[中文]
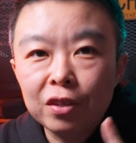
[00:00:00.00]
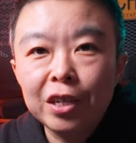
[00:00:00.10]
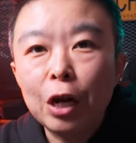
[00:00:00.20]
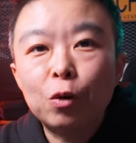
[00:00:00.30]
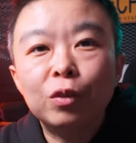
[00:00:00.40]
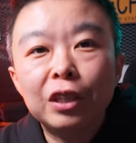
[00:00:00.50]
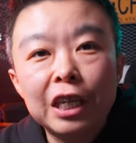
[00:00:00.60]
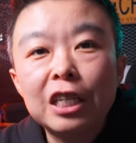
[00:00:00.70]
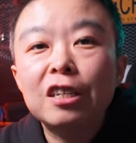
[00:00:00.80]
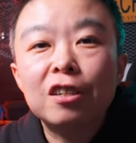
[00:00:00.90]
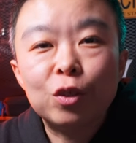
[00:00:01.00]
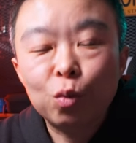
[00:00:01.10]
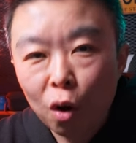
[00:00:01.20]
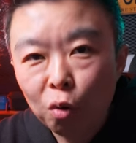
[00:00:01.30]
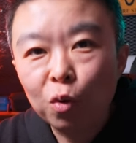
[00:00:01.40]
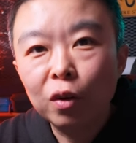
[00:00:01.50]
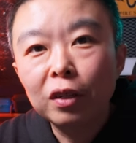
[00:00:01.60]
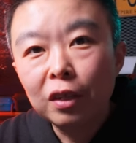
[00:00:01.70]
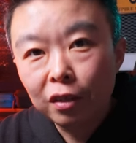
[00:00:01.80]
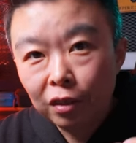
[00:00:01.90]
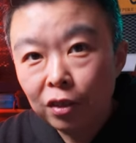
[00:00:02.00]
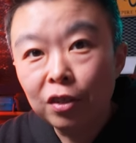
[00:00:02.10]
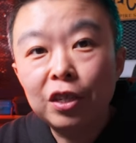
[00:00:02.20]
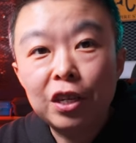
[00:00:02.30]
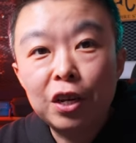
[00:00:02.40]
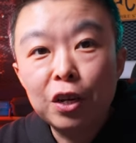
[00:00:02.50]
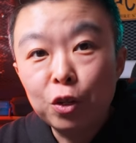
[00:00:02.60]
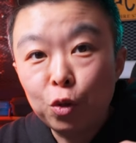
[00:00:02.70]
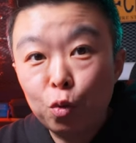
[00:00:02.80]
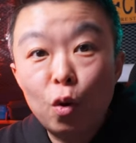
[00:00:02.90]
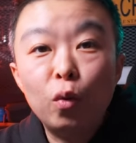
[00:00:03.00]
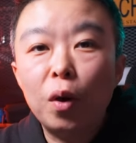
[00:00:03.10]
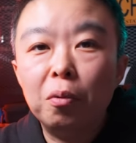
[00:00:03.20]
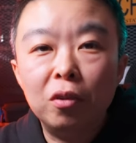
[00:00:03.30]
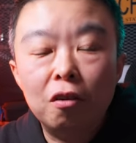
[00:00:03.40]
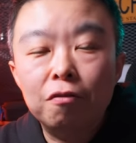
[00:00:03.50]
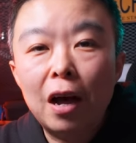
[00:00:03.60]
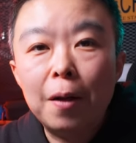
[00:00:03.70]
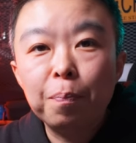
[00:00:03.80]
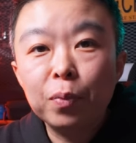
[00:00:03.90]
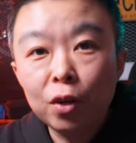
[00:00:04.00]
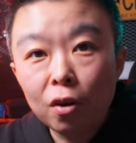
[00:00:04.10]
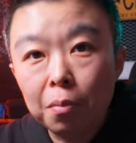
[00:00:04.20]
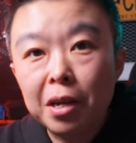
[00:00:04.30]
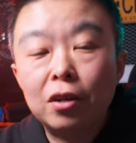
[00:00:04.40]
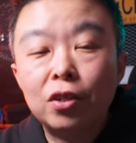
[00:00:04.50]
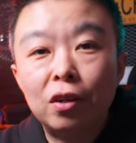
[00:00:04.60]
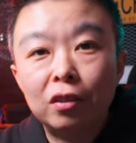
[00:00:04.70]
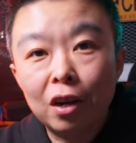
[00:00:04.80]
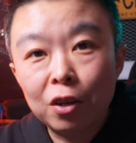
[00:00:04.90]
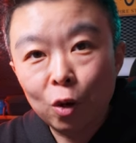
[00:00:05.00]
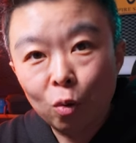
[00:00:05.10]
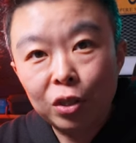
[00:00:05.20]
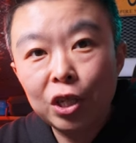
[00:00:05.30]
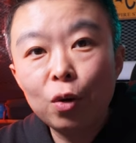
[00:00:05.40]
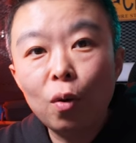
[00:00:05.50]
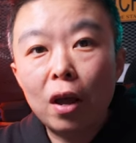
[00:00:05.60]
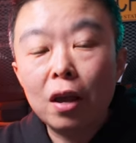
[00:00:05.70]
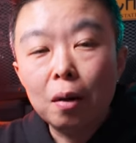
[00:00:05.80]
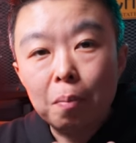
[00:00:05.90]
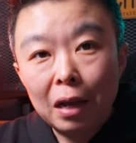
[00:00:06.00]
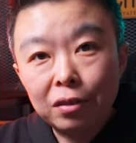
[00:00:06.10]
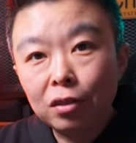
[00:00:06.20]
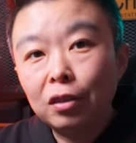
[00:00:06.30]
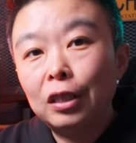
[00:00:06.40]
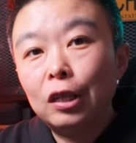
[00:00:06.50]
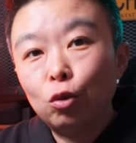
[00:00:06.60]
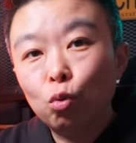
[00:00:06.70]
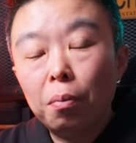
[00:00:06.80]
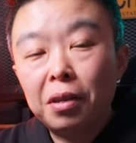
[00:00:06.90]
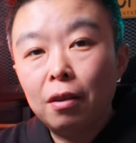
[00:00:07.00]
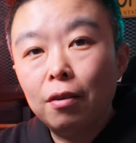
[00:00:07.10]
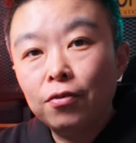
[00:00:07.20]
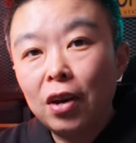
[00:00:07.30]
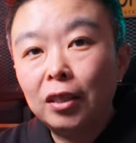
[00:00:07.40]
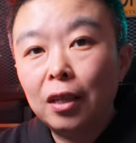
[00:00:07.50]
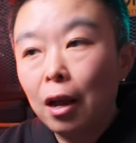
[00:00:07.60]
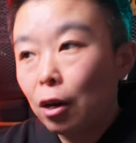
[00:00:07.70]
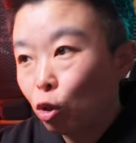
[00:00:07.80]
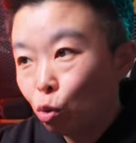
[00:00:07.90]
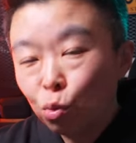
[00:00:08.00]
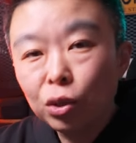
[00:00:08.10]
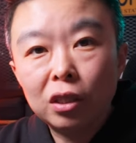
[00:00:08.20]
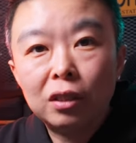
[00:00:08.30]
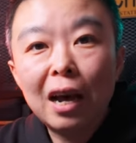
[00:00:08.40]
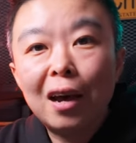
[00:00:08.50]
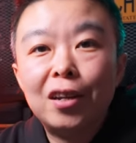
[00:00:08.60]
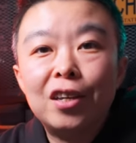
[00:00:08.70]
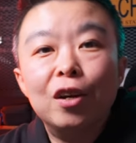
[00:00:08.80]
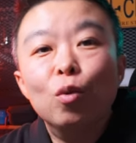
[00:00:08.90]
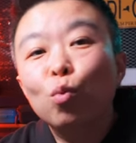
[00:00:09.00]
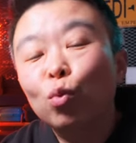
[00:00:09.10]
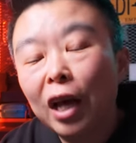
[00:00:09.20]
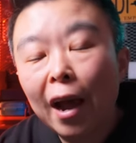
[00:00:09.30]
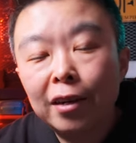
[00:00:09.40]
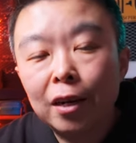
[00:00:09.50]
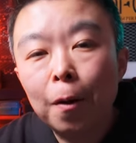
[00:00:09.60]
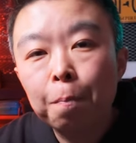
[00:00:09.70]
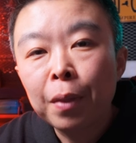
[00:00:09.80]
这种低级的错误，自己绝对不能犯，特别是当有机会把自己的作品放在如此大的一个舞台上。